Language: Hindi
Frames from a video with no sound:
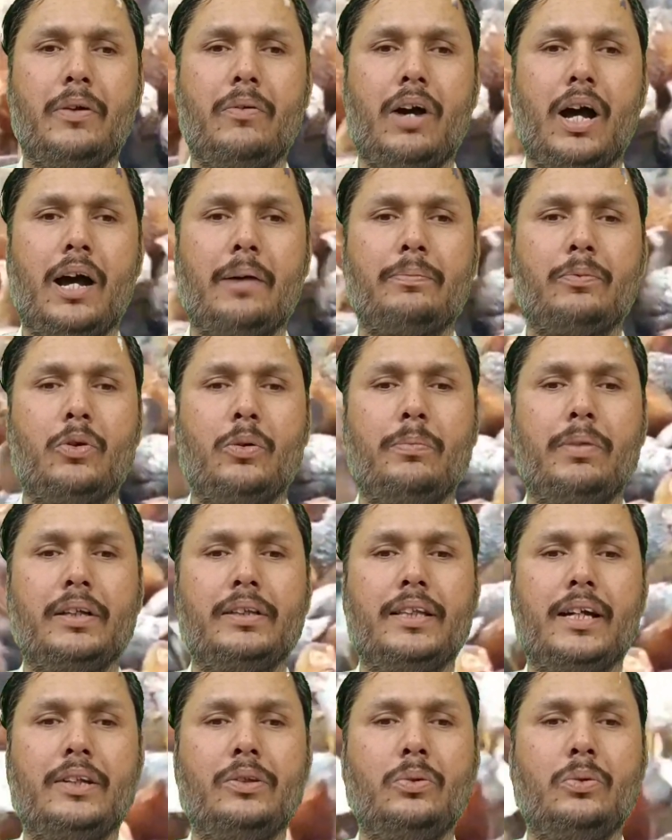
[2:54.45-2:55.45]
में आपको
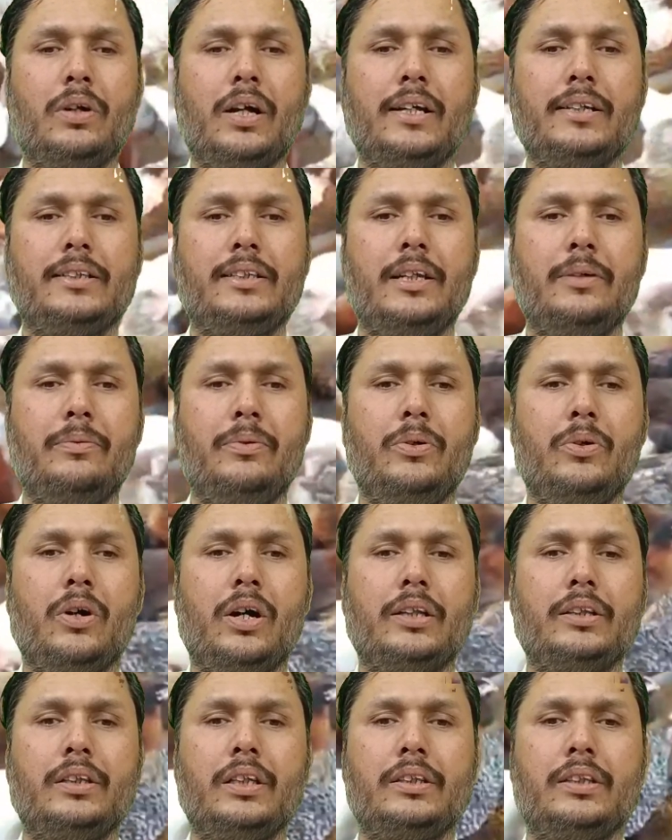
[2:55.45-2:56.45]
बता दूंगा इसलिए वीडियो
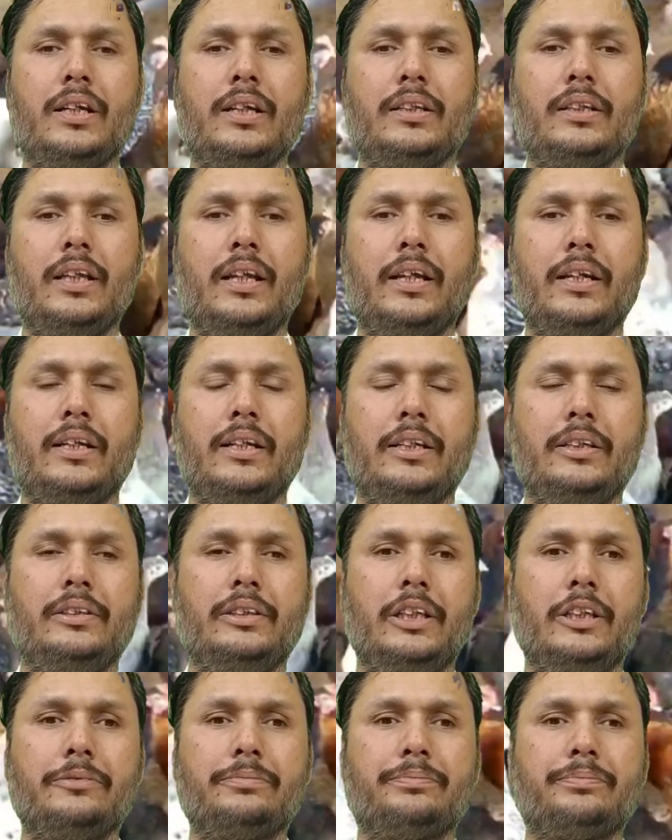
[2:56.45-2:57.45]
अंत तक देख
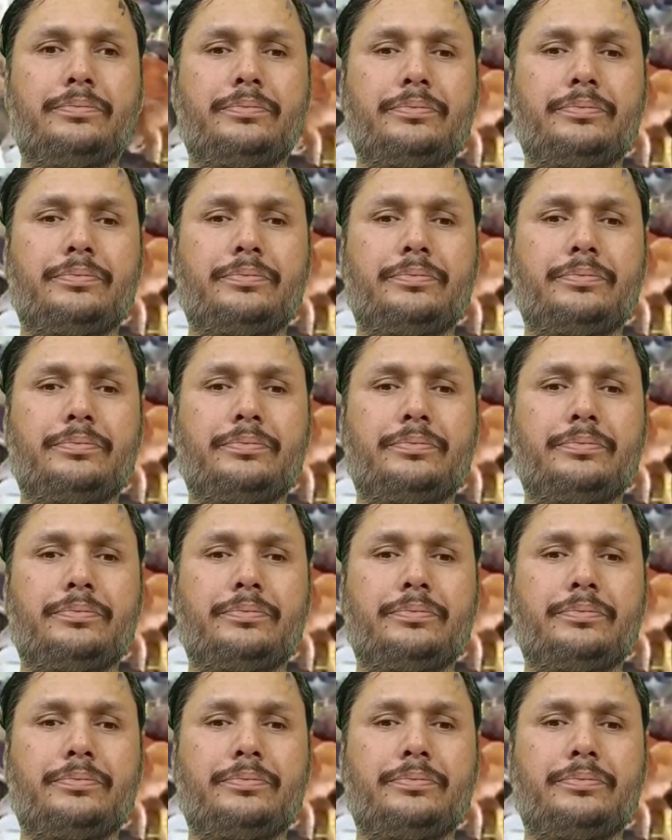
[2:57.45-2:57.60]
लीजिए